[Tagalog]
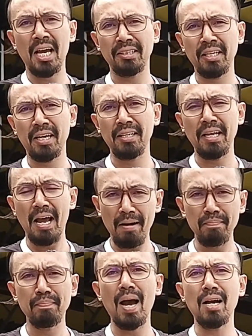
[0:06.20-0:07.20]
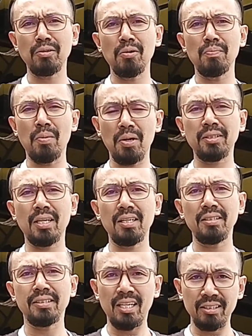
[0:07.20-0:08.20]
natin ang bagong
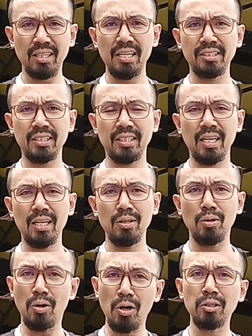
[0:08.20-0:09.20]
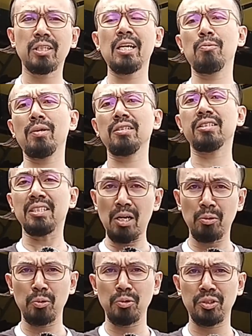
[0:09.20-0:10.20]
model ng tricycle o three wheels
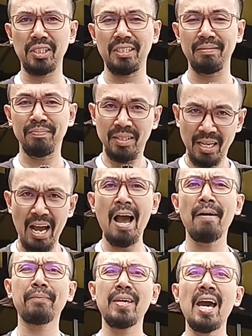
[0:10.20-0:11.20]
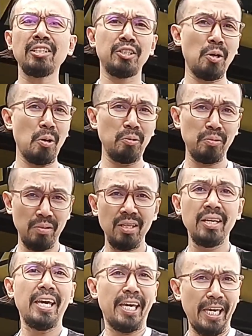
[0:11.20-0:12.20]
ng Rusi, ang Piaggio
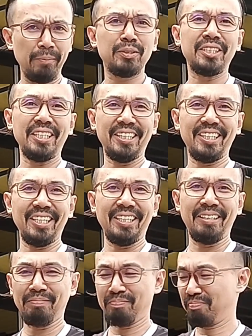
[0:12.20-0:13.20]
Ape City.